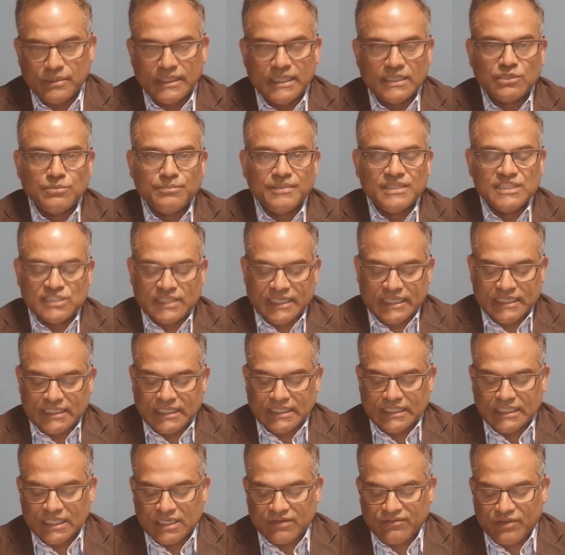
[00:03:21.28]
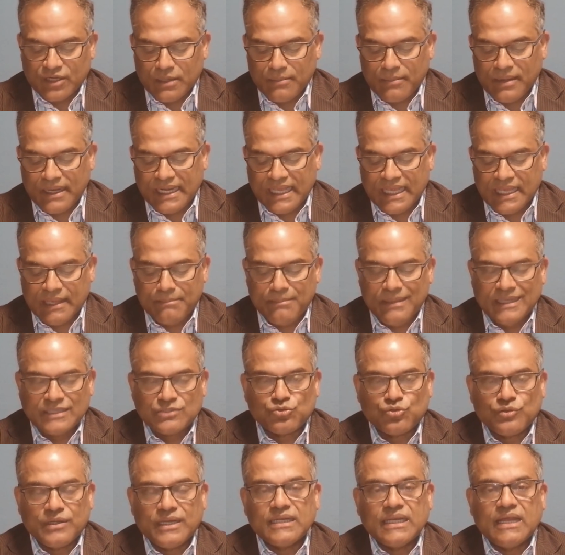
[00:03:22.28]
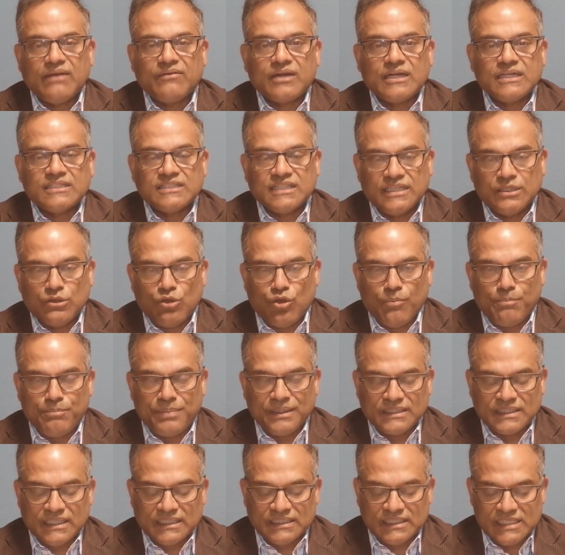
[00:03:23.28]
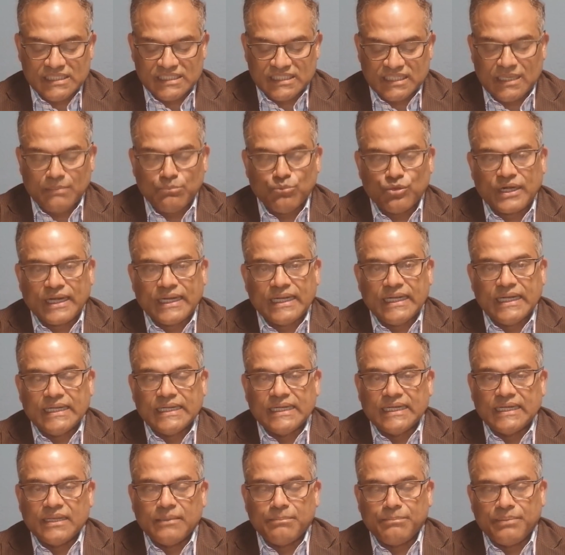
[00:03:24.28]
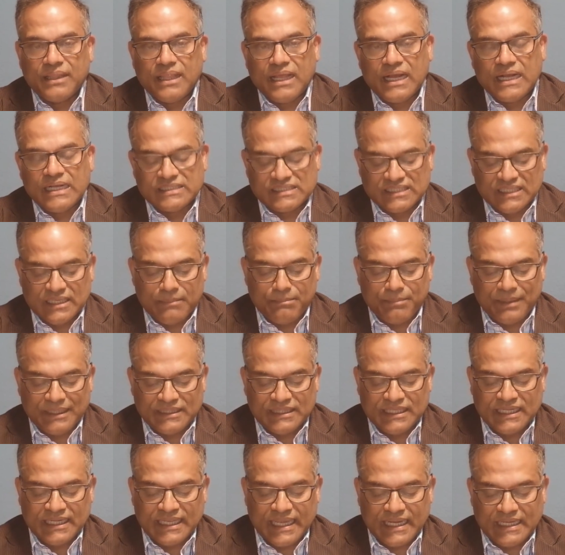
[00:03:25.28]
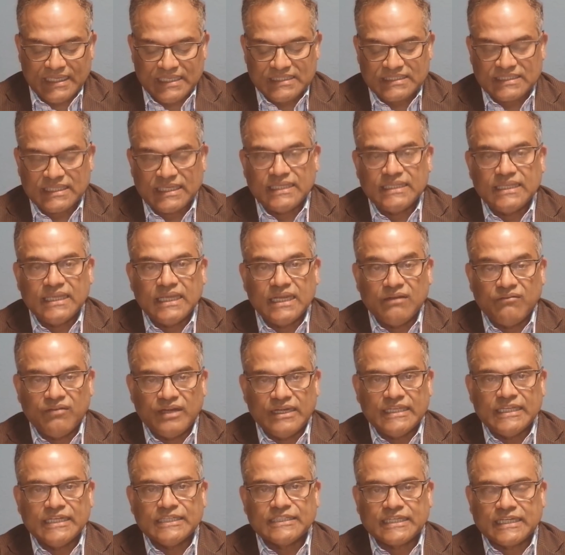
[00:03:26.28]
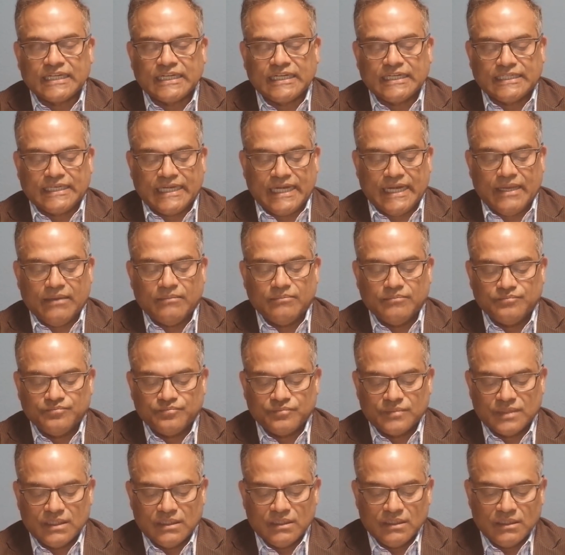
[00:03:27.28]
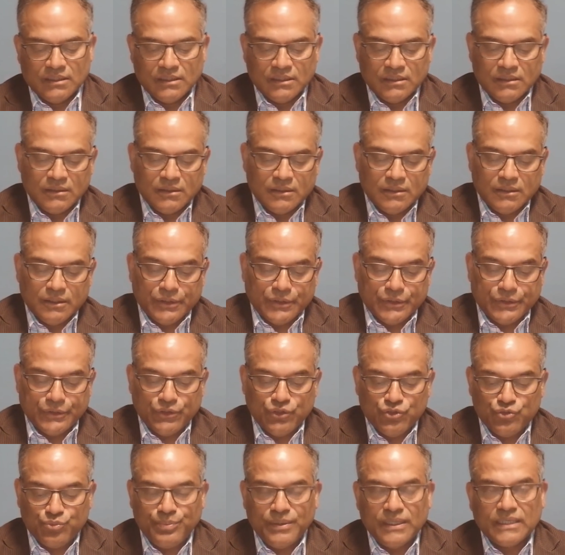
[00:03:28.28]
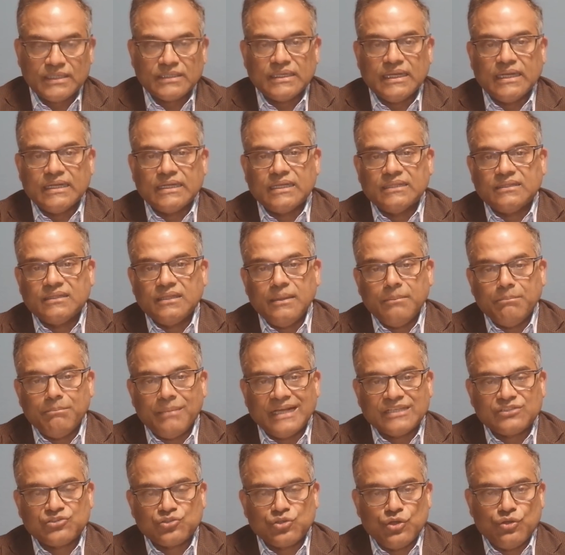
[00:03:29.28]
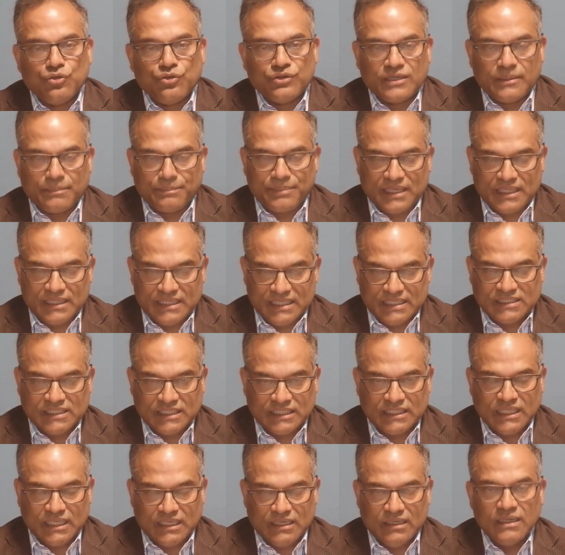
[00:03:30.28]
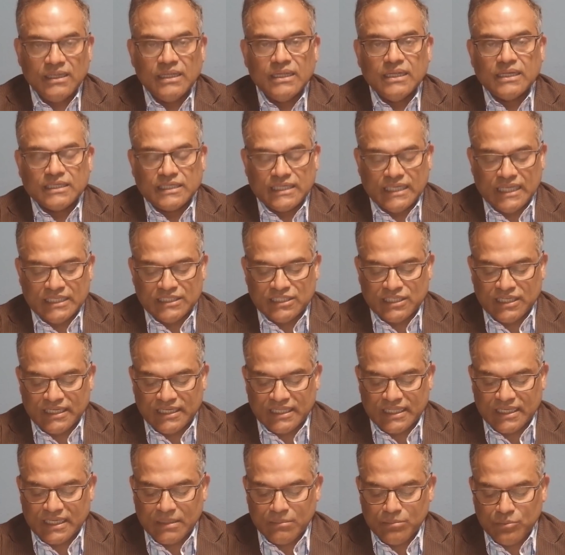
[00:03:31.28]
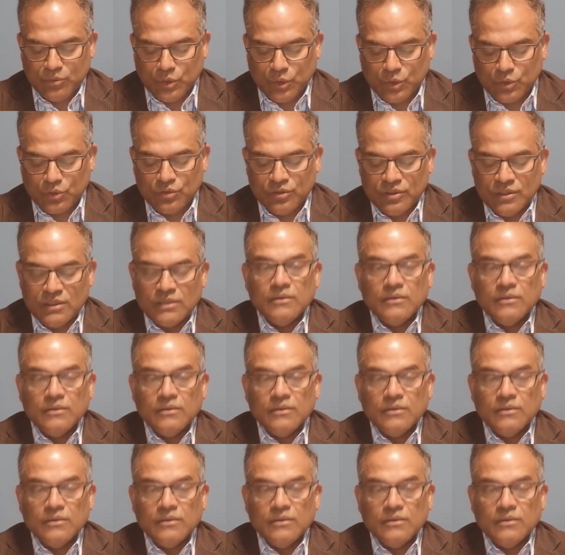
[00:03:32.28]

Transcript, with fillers: ஏற்றுமதி செய்கின்ற நிறுவனமான எம்எக்ஸ் உடன் அவர்கள் செய்த ஒப்பந்தத்தில் சில முறைகேடுகள் இருப்பதாக சில பத்திரிகைகள் செய்திகள் வெளியிட்டிருக்கின்றன டிஸ்பக் நகரத்தில் மக்ஸ்லோ என்ற பிரதேசத்தில் நேற்றைய தினம் ஒரு